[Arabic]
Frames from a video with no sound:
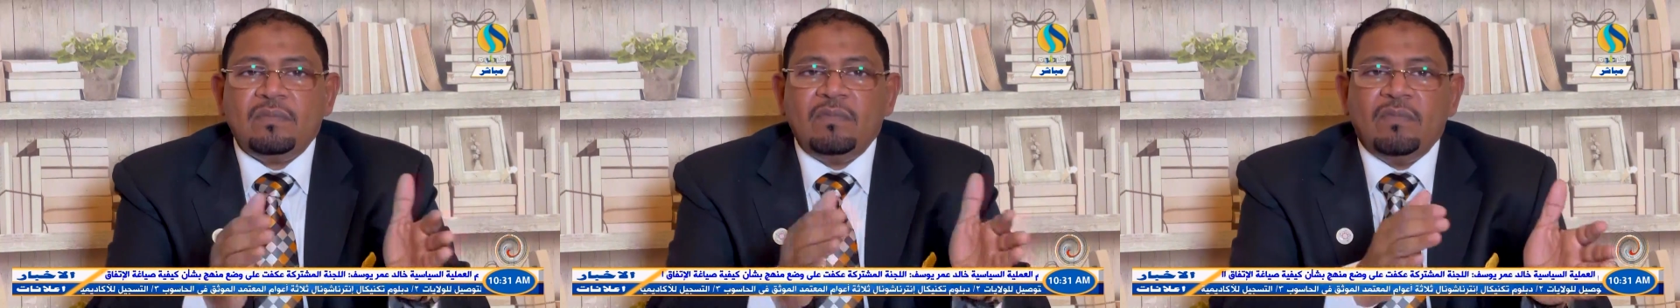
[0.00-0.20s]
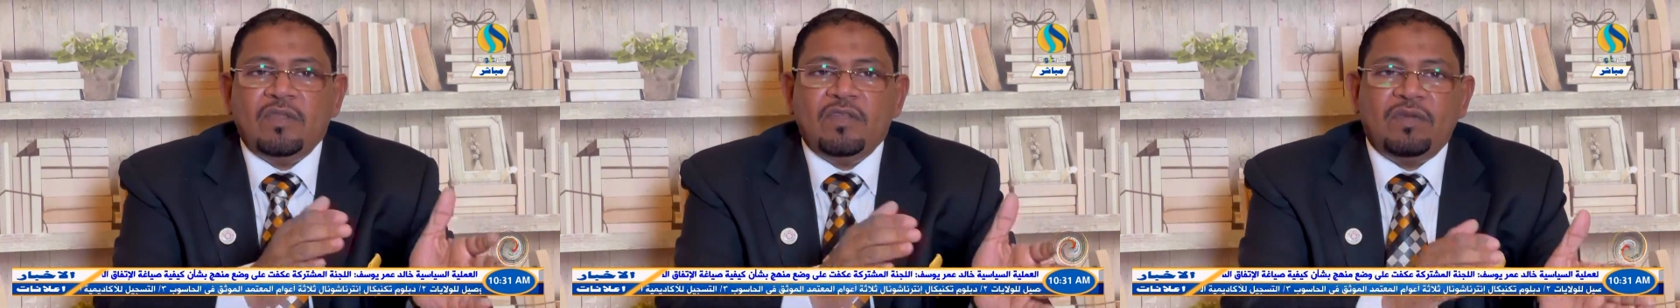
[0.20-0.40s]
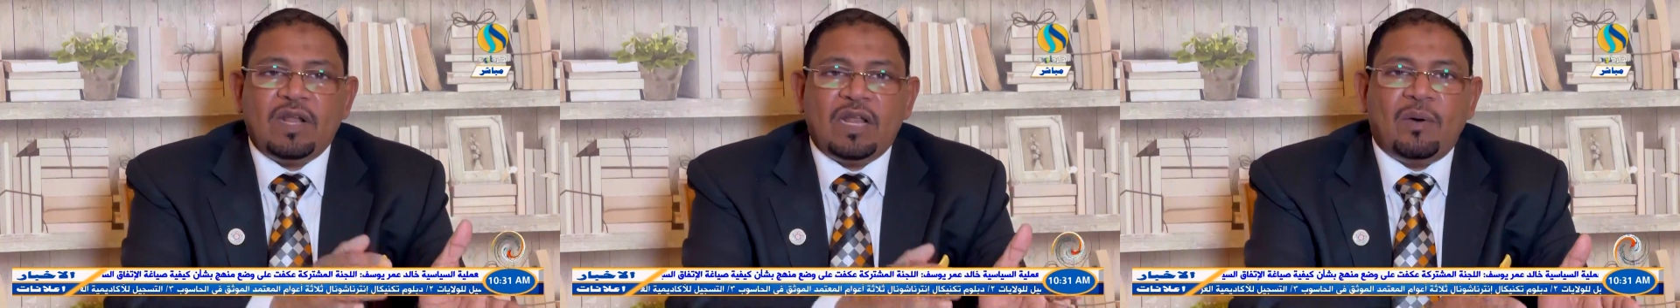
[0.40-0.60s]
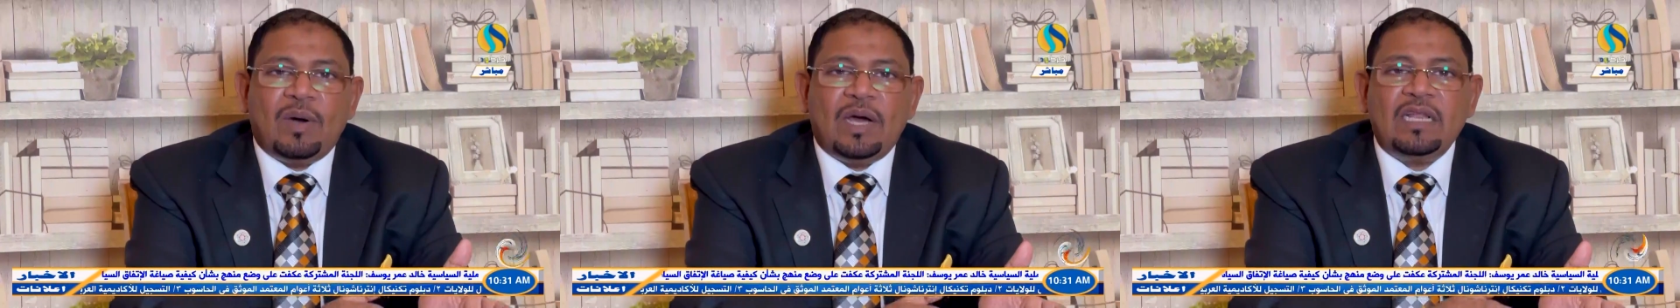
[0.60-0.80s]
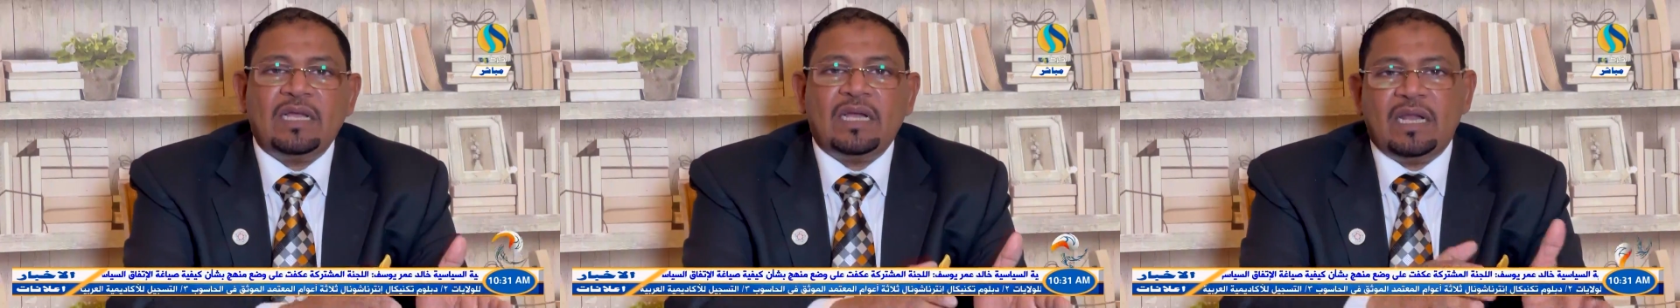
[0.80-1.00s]
في القوانين
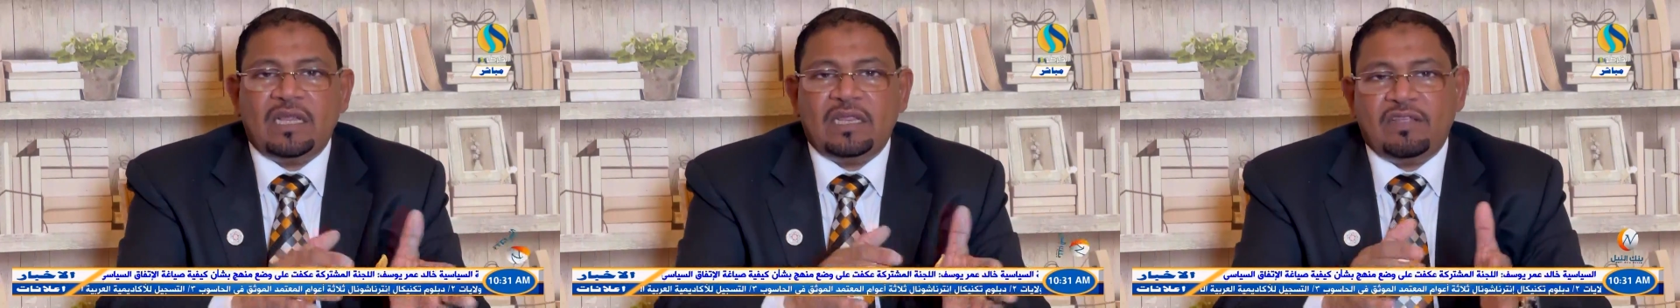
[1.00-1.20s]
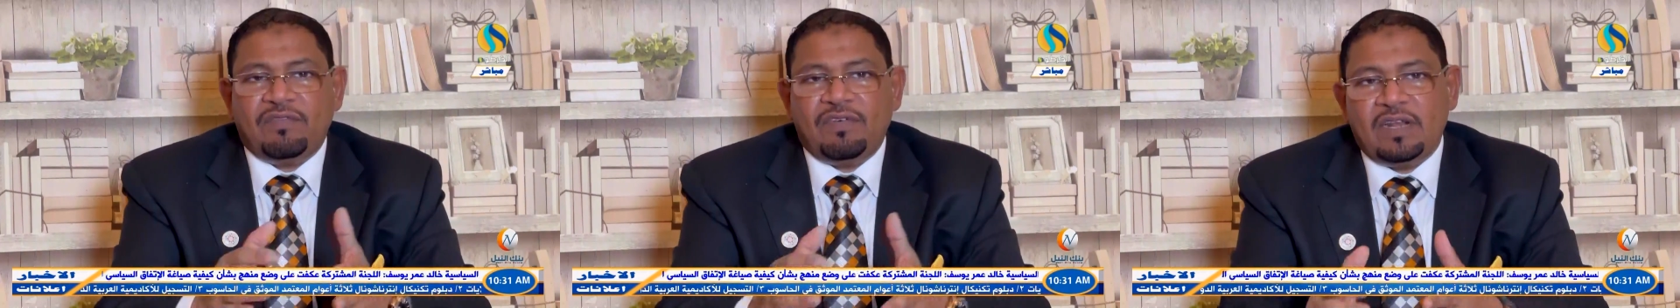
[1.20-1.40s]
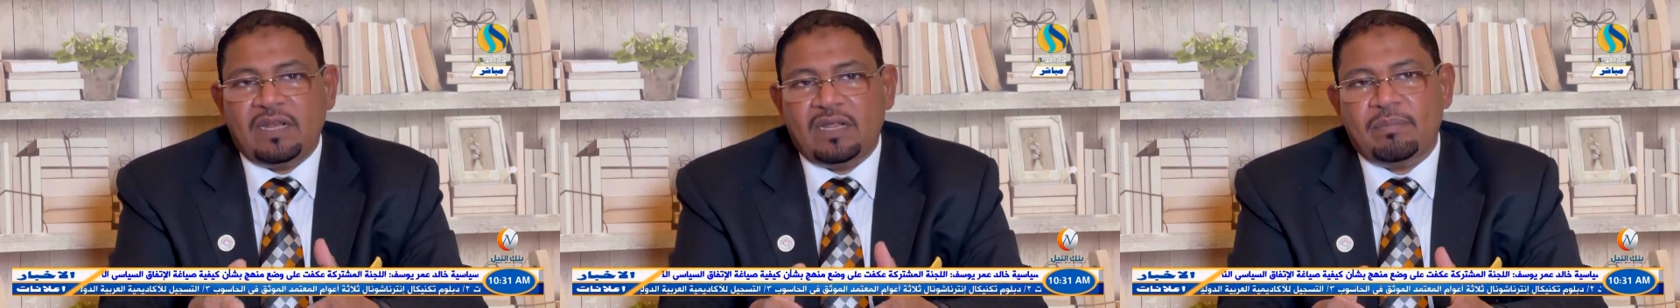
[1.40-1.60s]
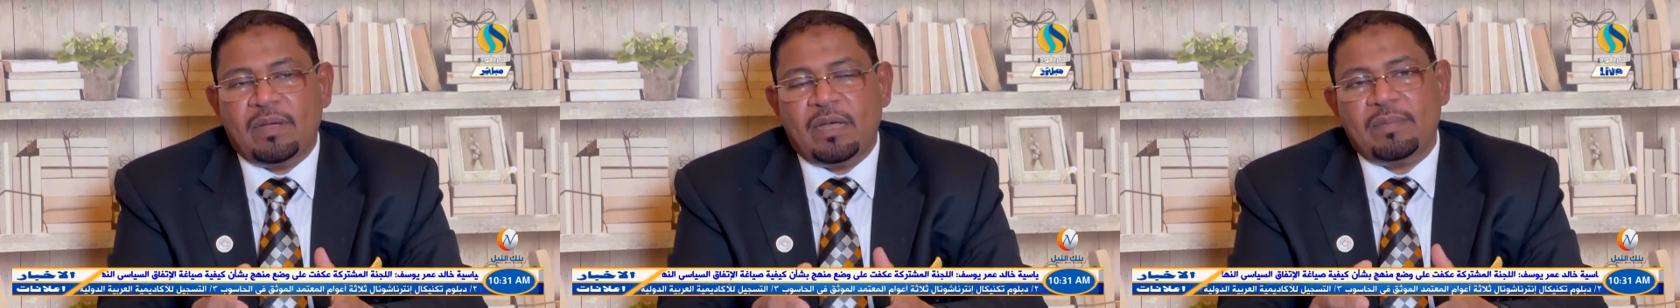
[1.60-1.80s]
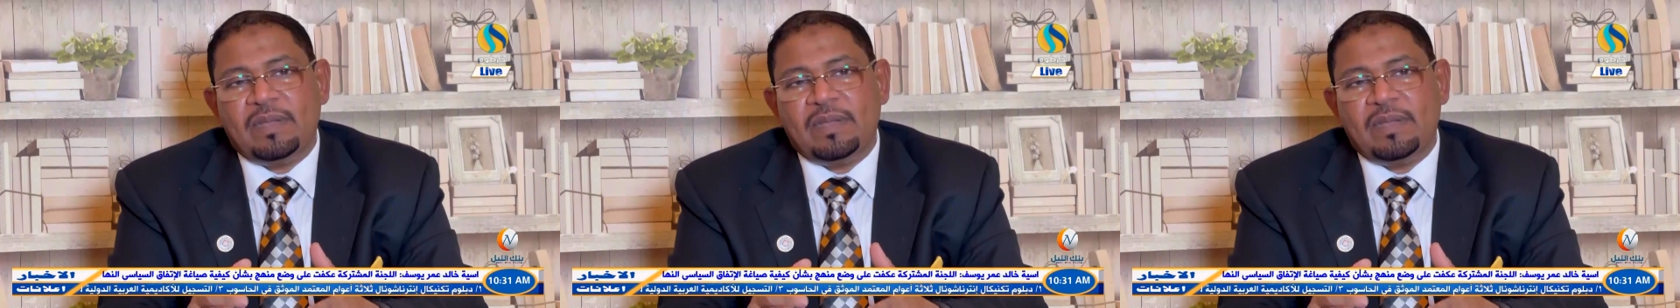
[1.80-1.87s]
كانت تفرق ما بين